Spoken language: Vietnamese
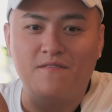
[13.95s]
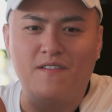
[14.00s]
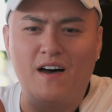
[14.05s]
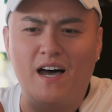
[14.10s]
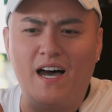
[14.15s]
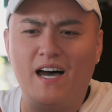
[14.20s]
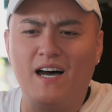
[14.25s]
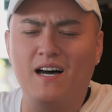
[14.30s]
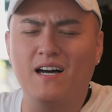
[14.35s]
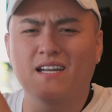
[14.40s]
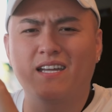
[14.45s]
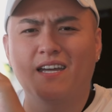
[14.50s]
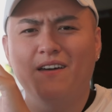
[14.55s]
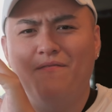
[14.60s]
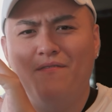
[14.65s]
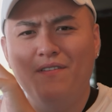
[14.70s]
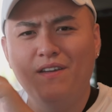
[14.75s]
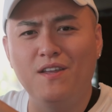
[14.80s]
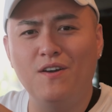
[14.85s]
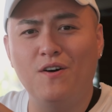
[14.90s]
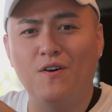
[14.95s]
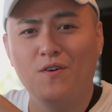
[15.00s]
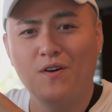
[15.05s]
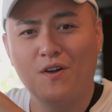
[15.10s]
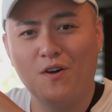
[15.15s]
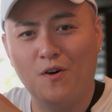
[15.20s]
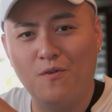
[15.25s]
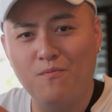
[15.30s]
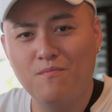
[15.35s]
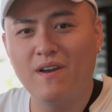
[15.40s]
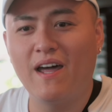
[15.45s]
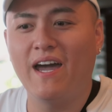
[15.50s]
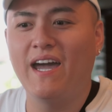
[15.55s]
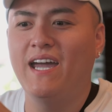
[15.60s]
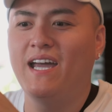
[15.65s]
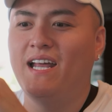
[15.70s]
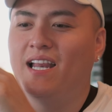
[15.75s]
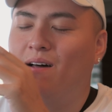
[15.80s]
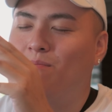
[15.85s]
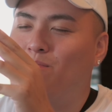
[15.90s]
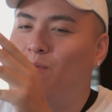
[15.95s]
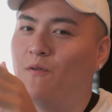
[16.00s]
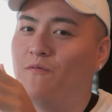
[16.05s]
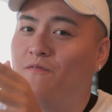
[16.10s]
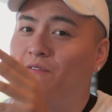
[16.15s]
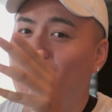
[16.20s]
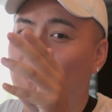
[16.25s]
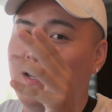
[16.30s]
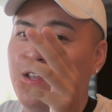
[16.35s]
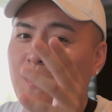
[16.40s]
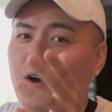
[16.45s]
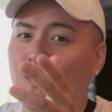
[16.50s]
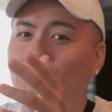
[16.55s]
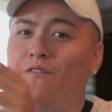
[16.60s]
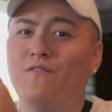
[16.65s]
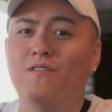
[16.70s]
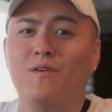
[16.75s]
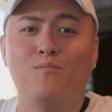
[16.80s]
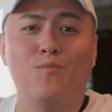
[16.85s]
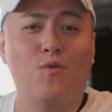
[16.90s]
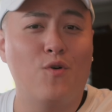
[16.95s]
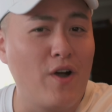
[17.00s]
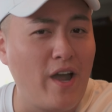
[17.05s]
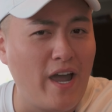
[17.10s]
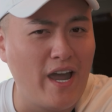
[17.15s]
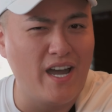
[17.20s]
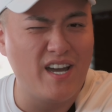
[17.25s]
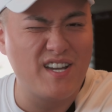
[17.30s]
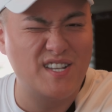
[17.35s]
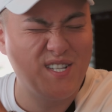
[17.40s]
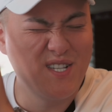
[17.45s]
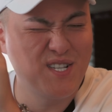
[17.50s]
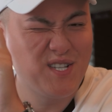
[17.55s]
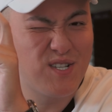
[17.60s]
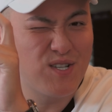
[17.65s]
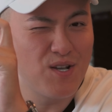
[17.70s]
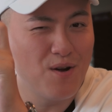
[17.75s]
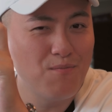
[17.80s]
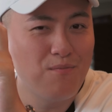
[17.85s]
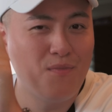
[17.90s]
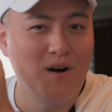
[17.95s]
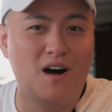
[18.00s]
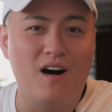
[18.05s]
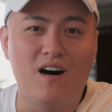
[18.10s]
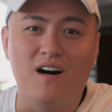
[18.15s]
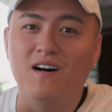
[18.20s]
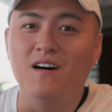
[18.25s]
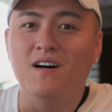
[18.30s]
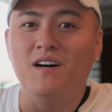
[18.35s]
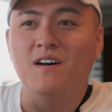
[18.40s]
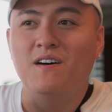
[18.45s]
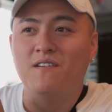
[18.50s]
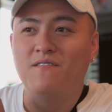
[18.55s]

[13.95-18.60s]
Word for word: Và cái video ngày hôm nay là một video về mùa hè summer.